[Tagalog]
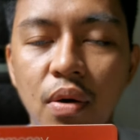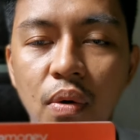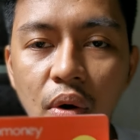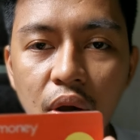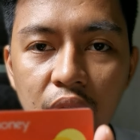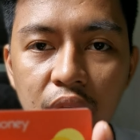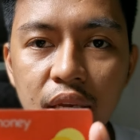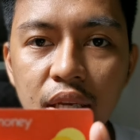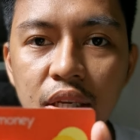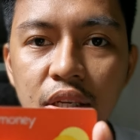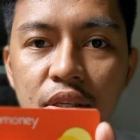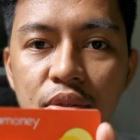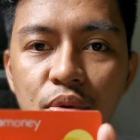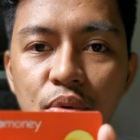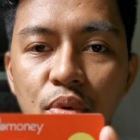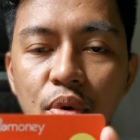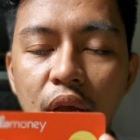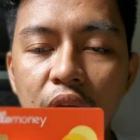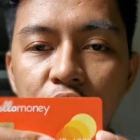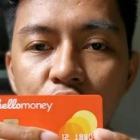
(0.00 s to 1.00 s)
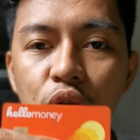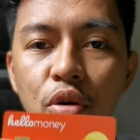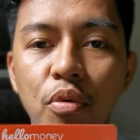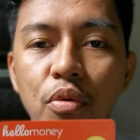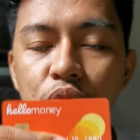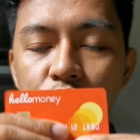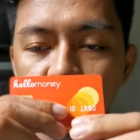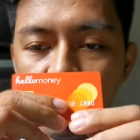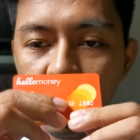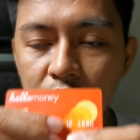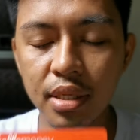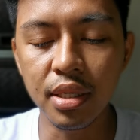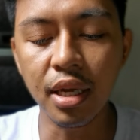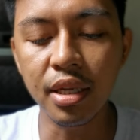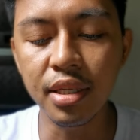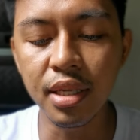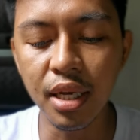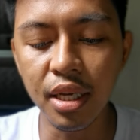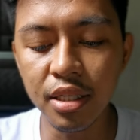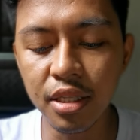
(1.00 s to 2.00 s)
Okay? So eto,
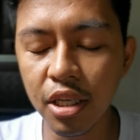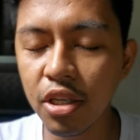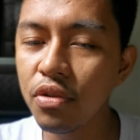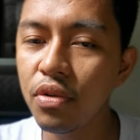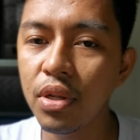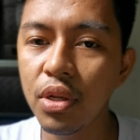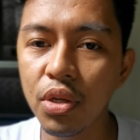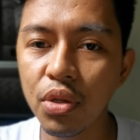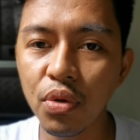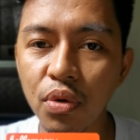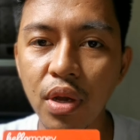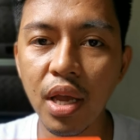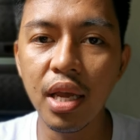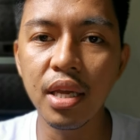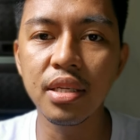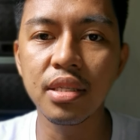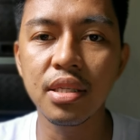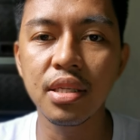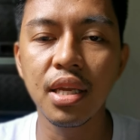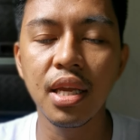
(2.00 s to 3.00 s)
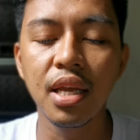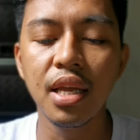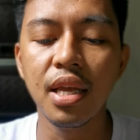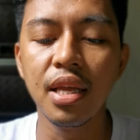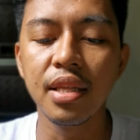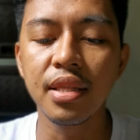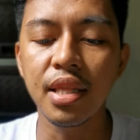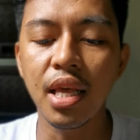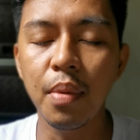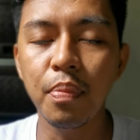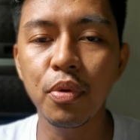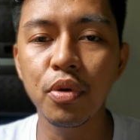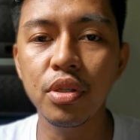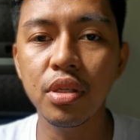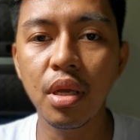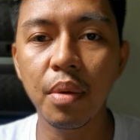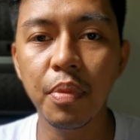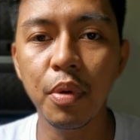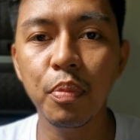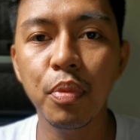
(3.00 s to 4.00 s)
suggested ko na to guys.
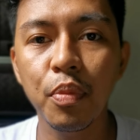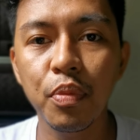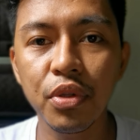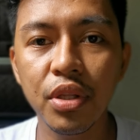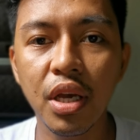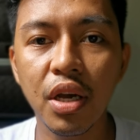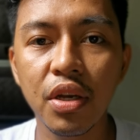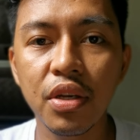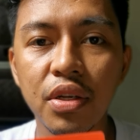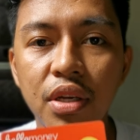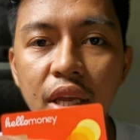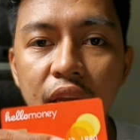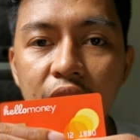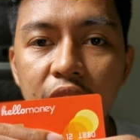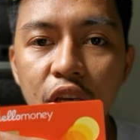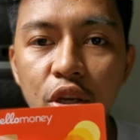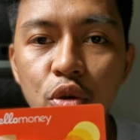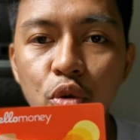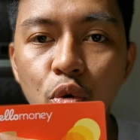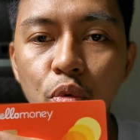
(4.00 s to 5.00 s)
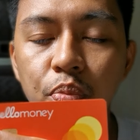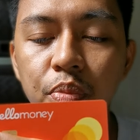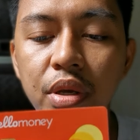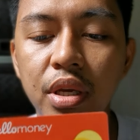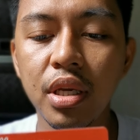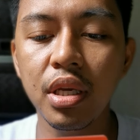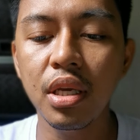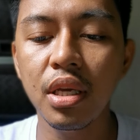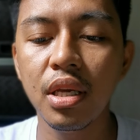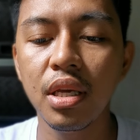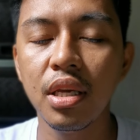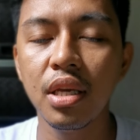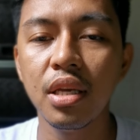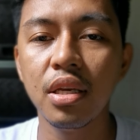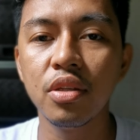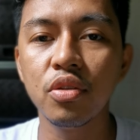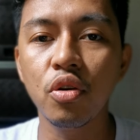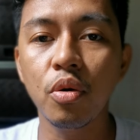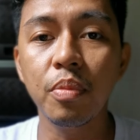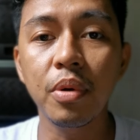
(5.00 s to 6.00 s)
Tapos kapag pupunta kayo kay AUB,
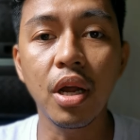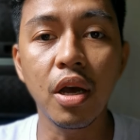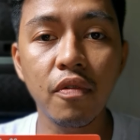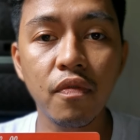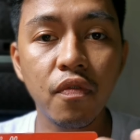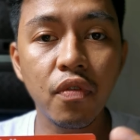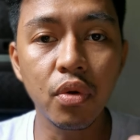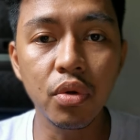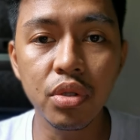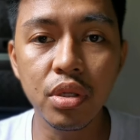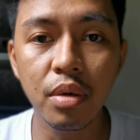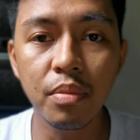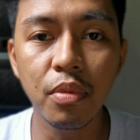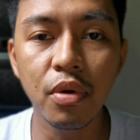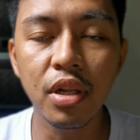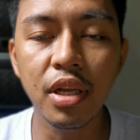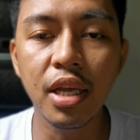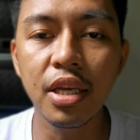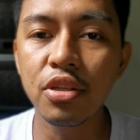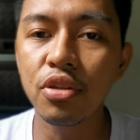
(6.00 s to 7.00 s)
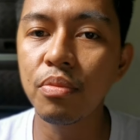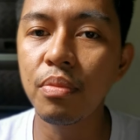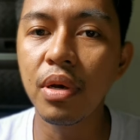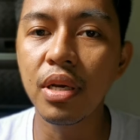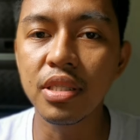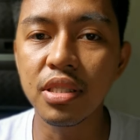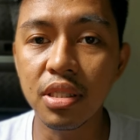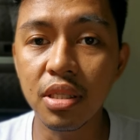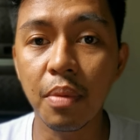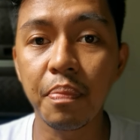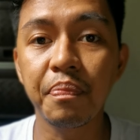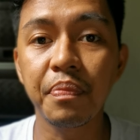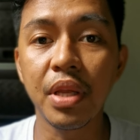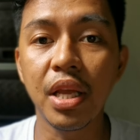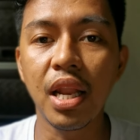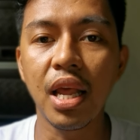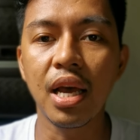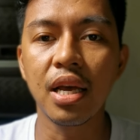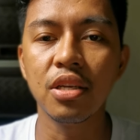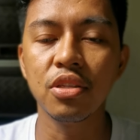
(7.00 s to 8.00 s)
Sobrang approachable guys ng mga staff
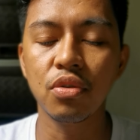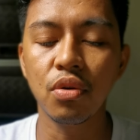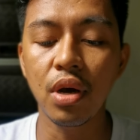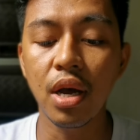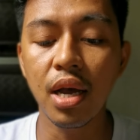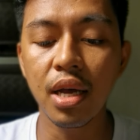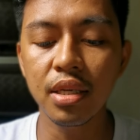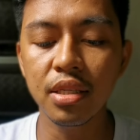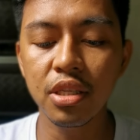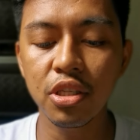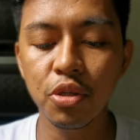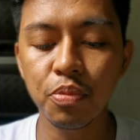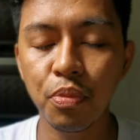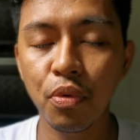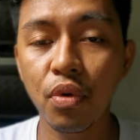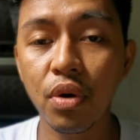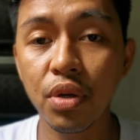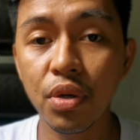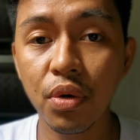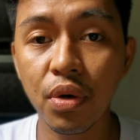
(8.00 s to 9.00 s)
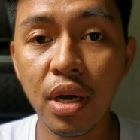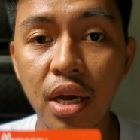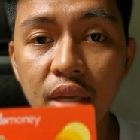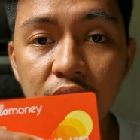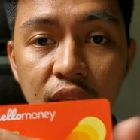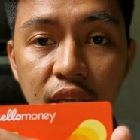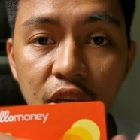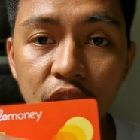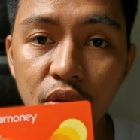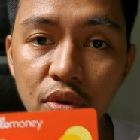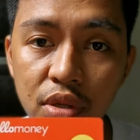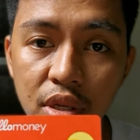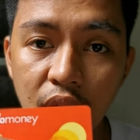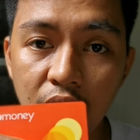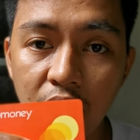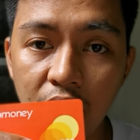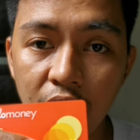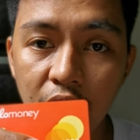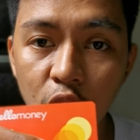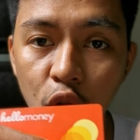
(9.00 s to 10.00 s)
nila. So, a-assist po kayo kahit dito
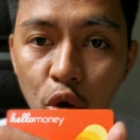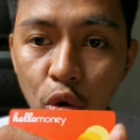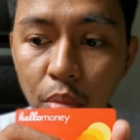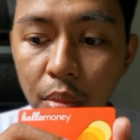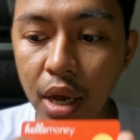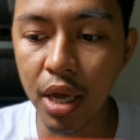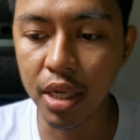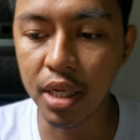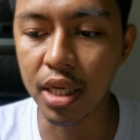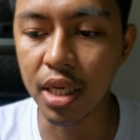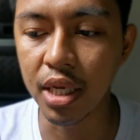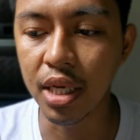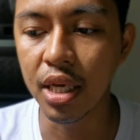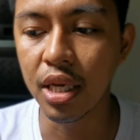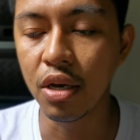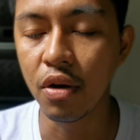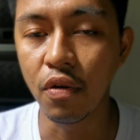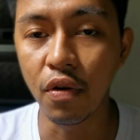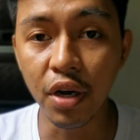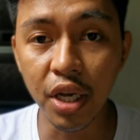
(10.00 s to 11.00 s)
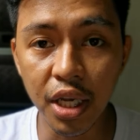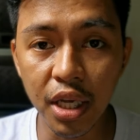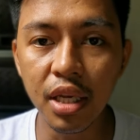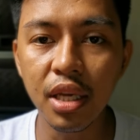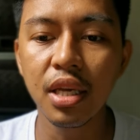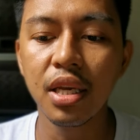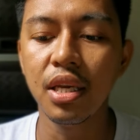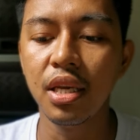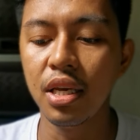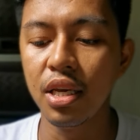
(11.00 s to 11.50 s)
sa Hello Money. Okay?